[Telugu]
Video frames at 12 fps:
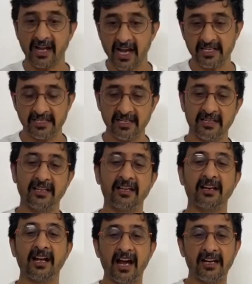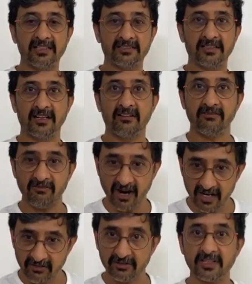క్యాషియర్ దగ్గర కార్డు ఇస్తున్నారు
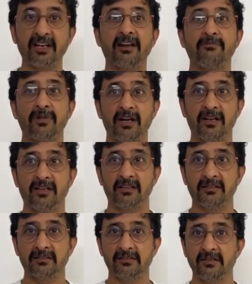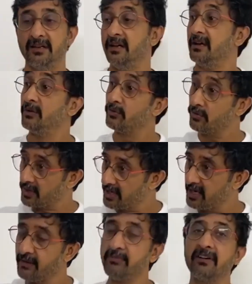వాడికి ఉందని నమ్మండి
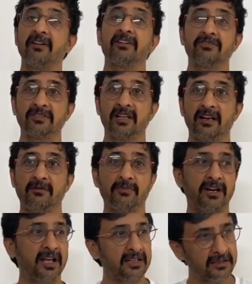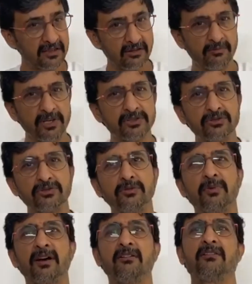కూరగాయలు అమ్మే వాళ్ళకి ఉందని నమ్మండి అందరూ మీ
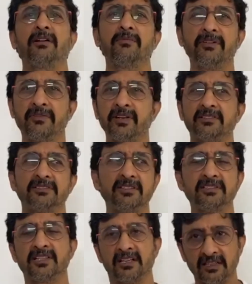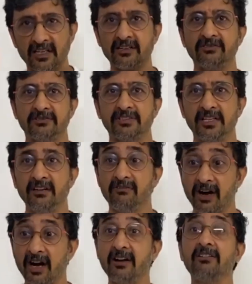చుట్టుపక్కల ఉన్న మీ ఫ్రెండ్స్ ఫ్రెండ్స్ అందరికీ ఉంది
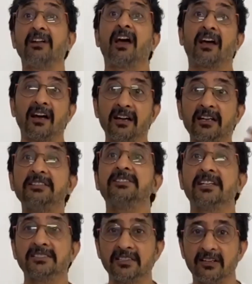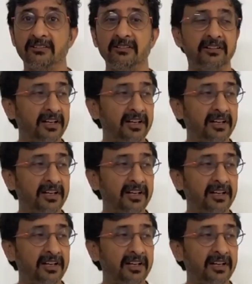వాళ్ళు నాకు అంటే ఇచ్చేస్తారు